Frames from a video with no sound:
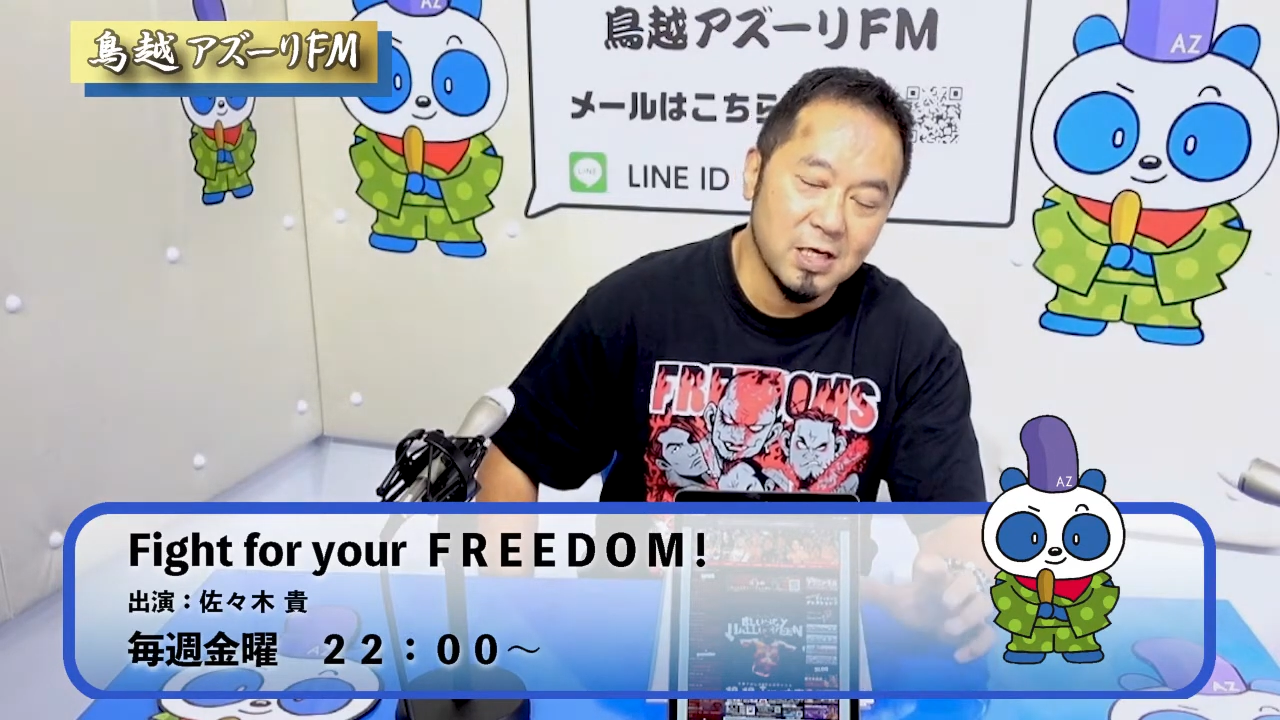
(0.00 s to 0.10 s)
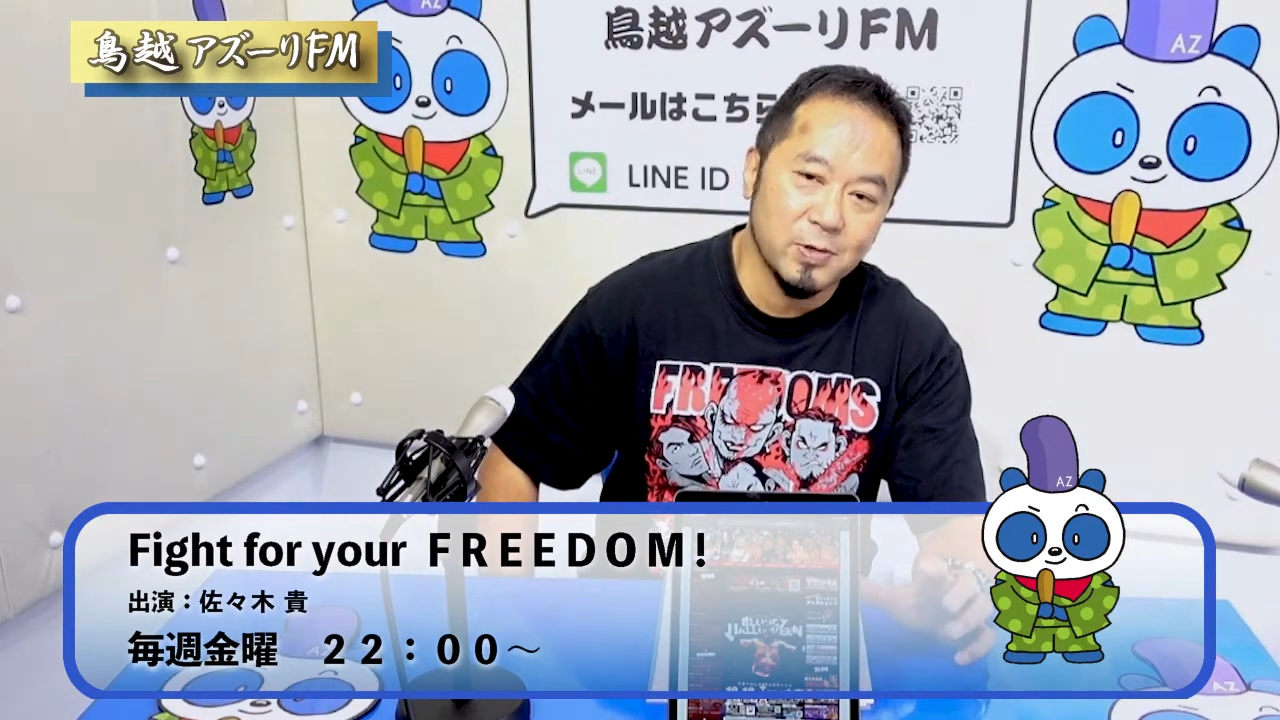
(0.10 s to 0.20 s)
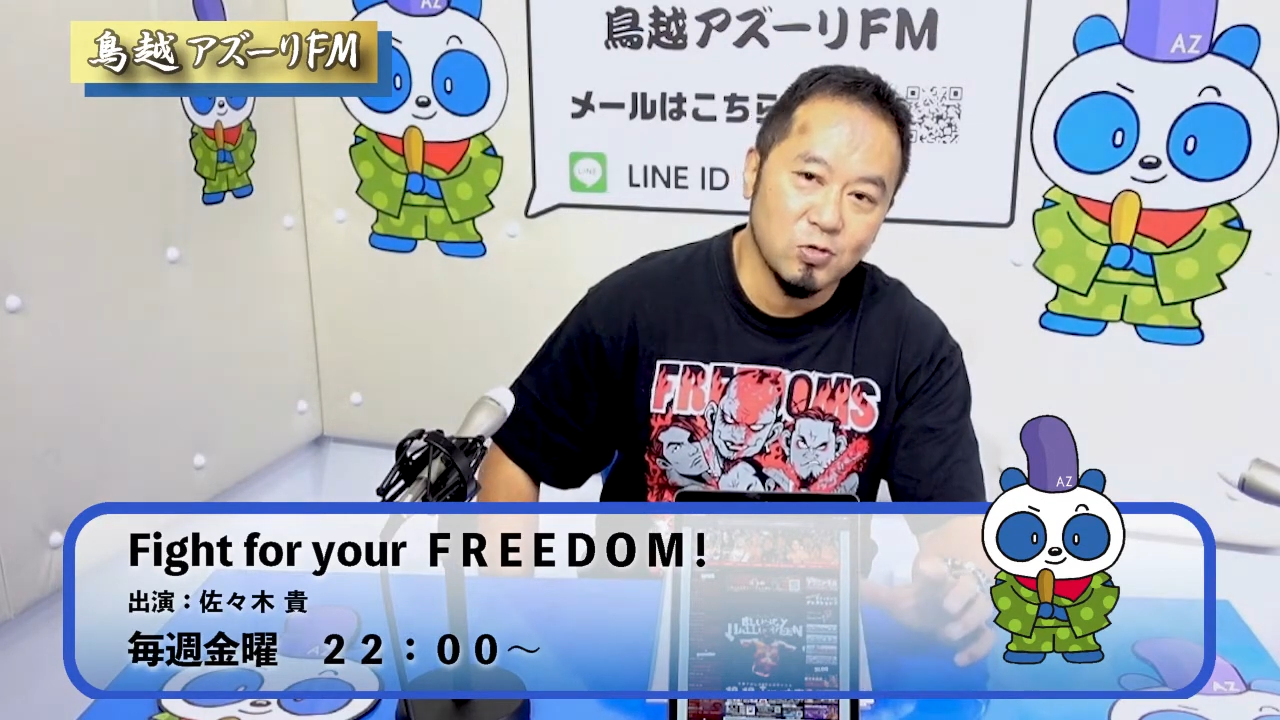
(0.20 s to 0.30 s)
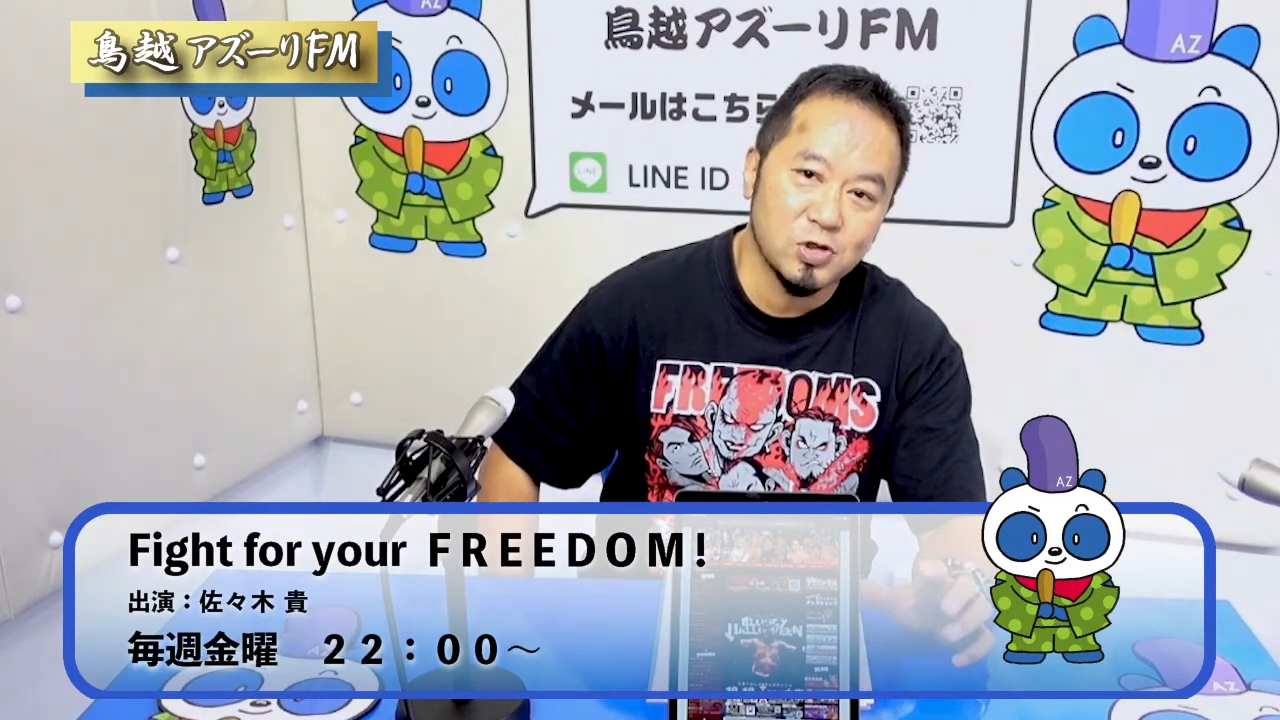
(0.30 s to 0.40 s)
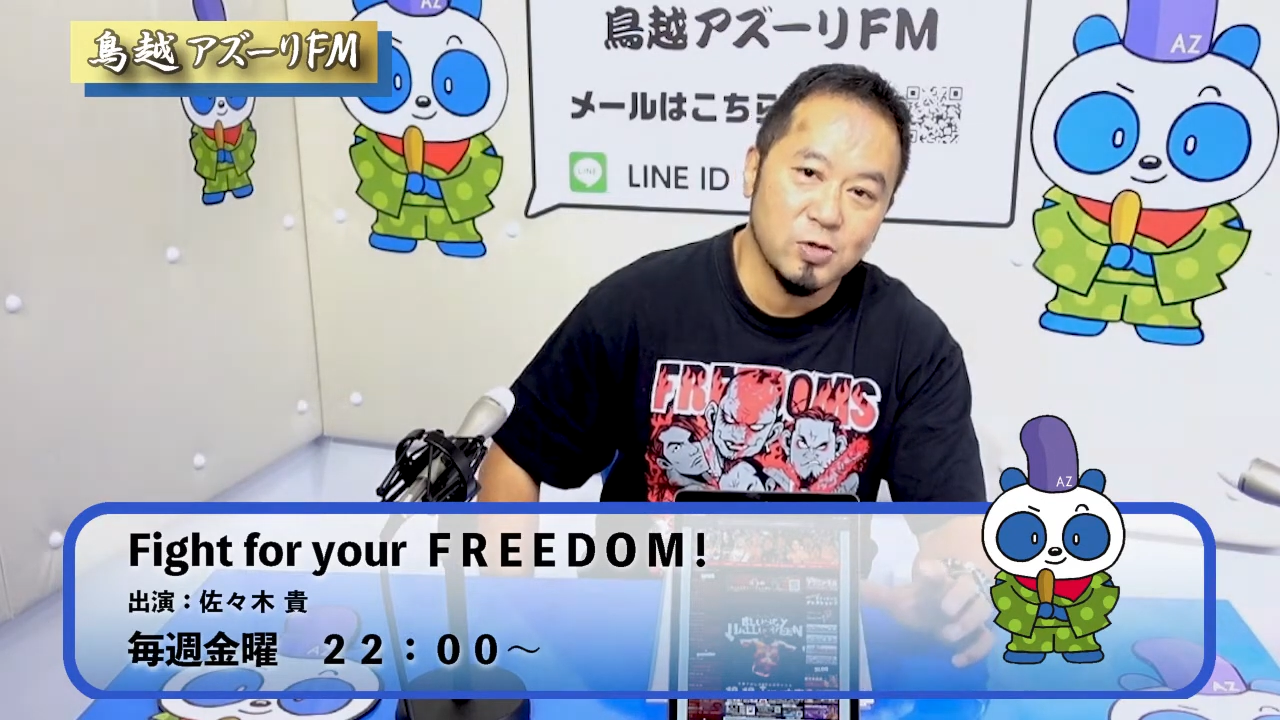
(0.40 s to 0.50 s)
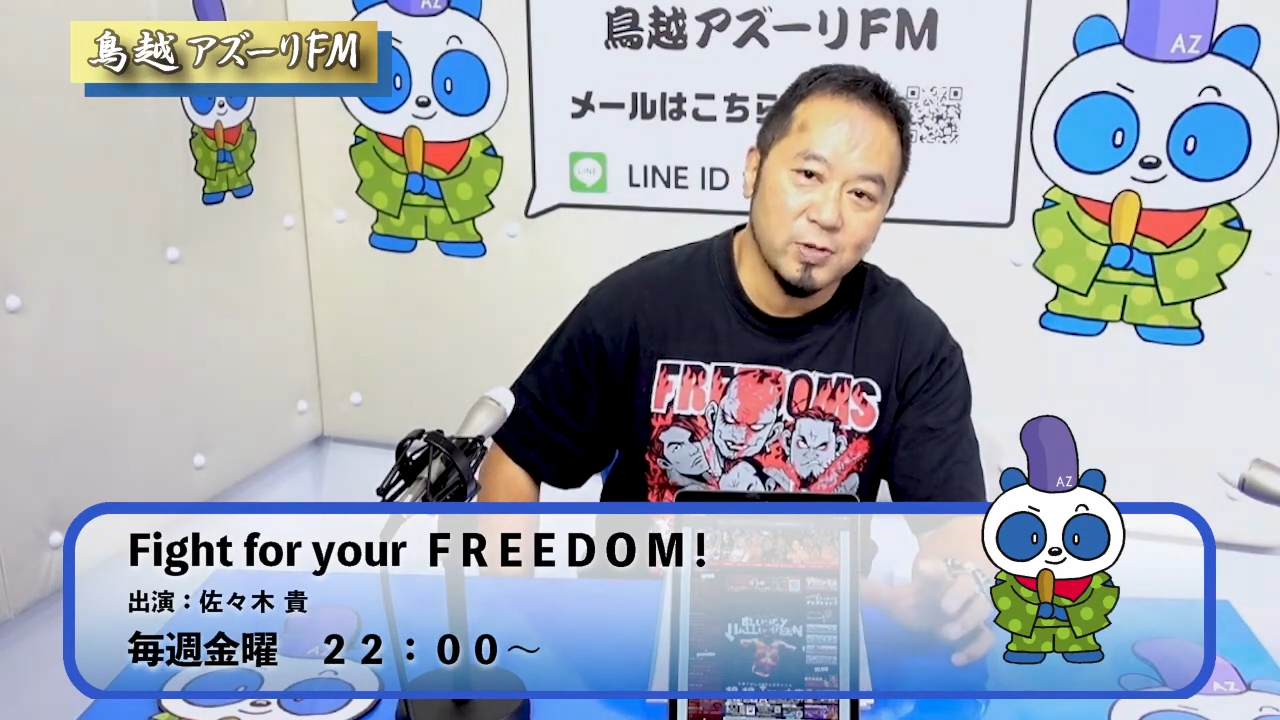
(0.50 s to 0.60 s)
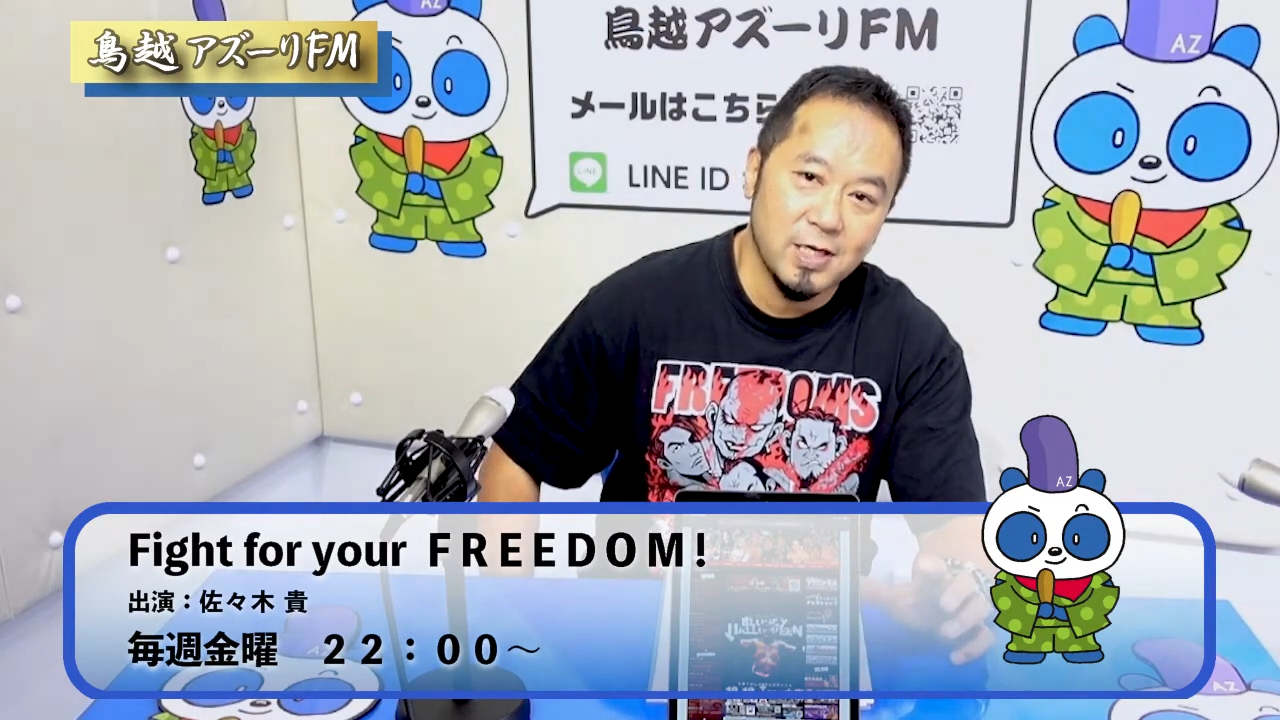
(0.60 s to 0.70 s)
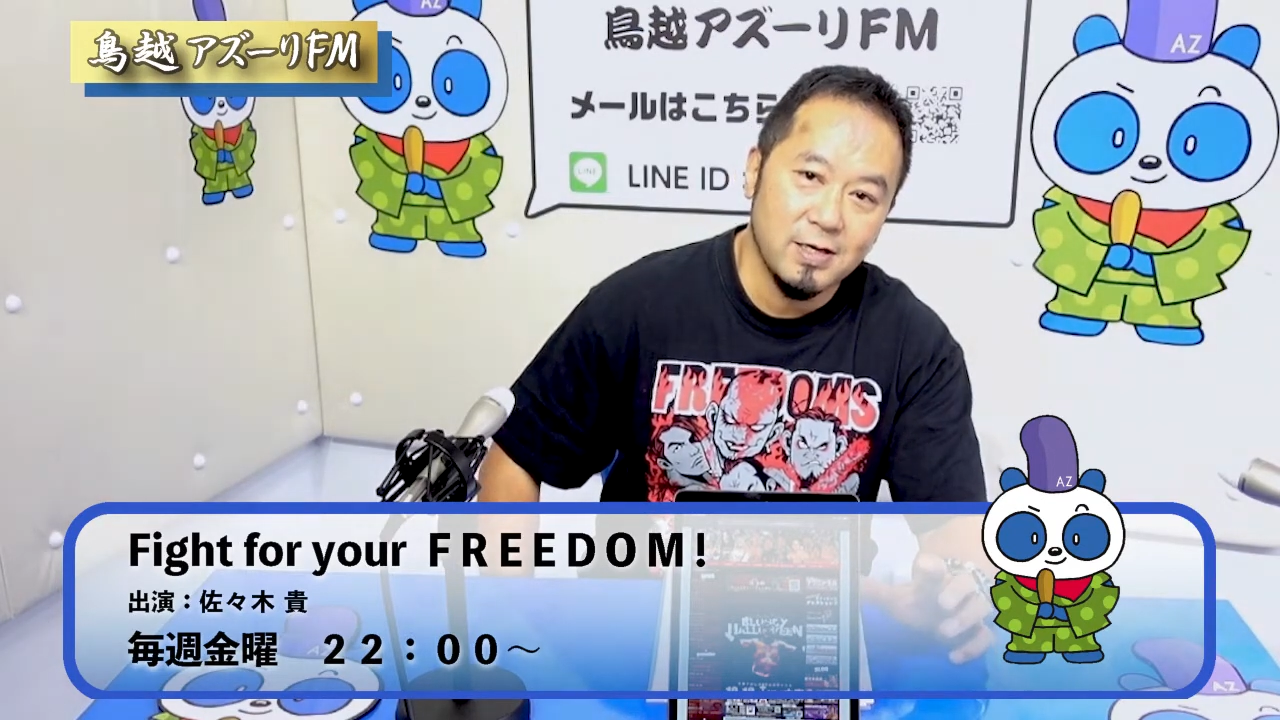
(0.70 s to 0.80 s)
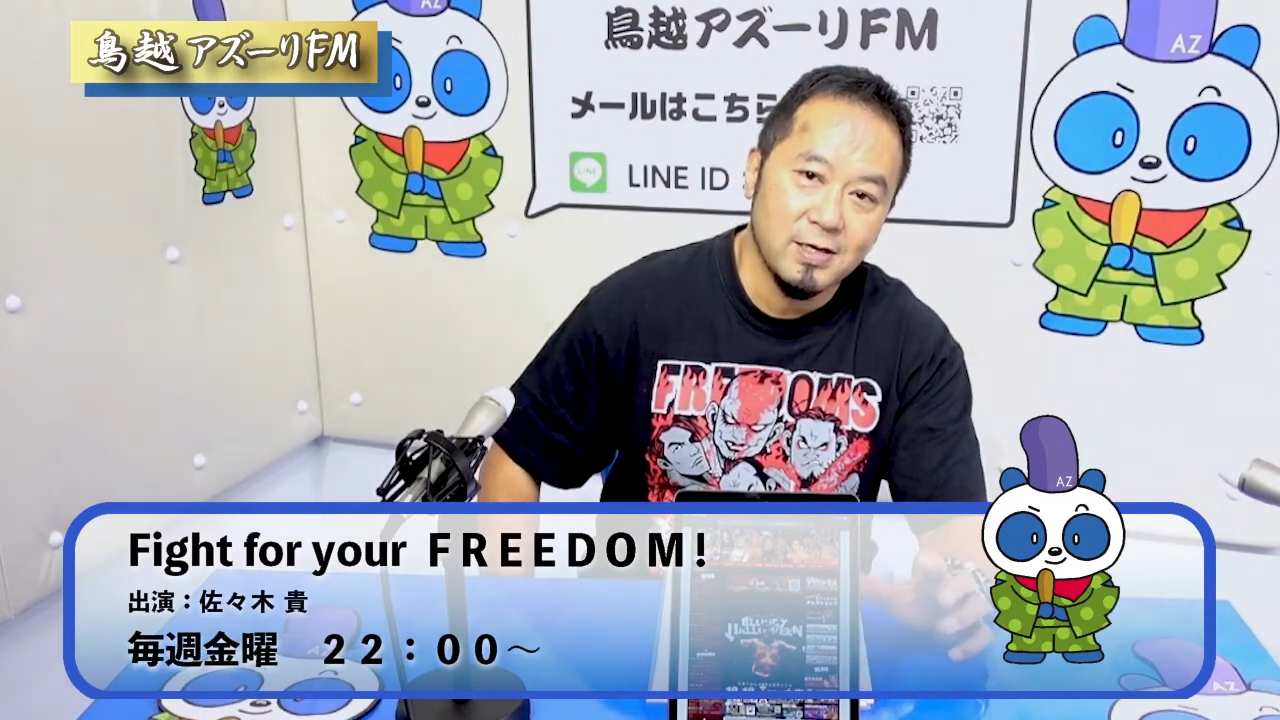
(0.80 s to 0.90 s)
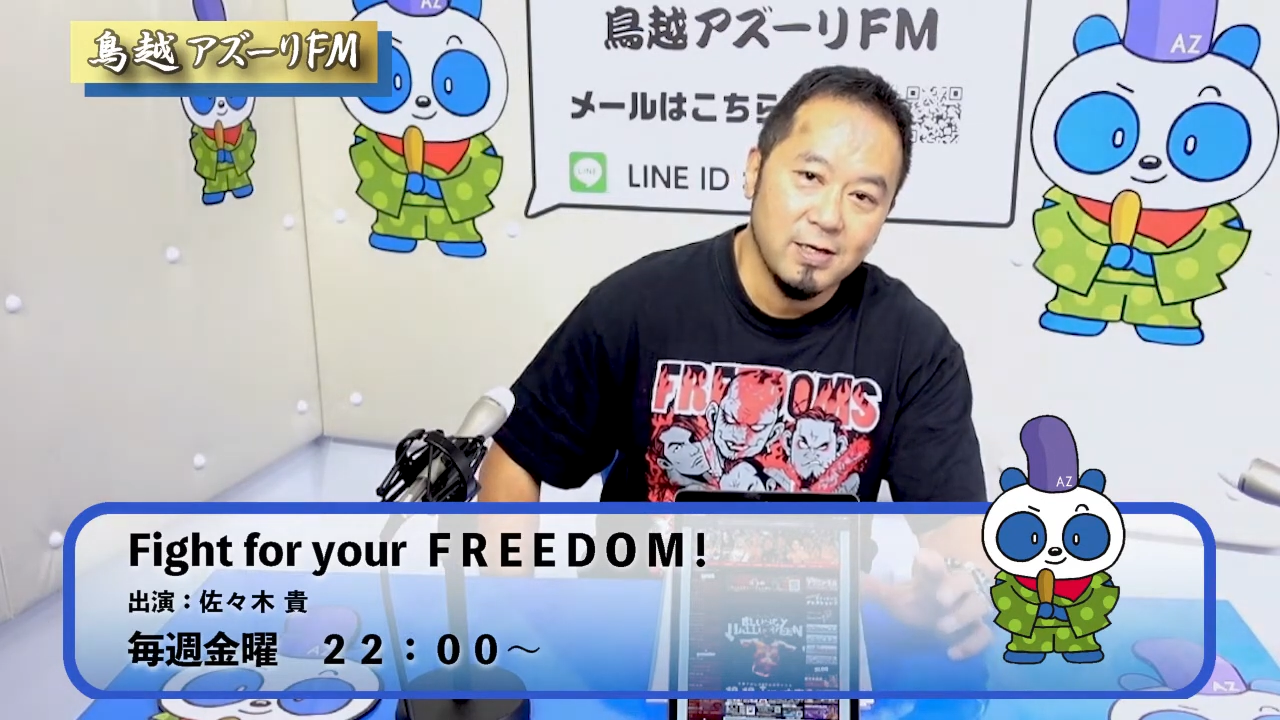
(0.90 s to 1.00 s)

やっぱどうしてもね、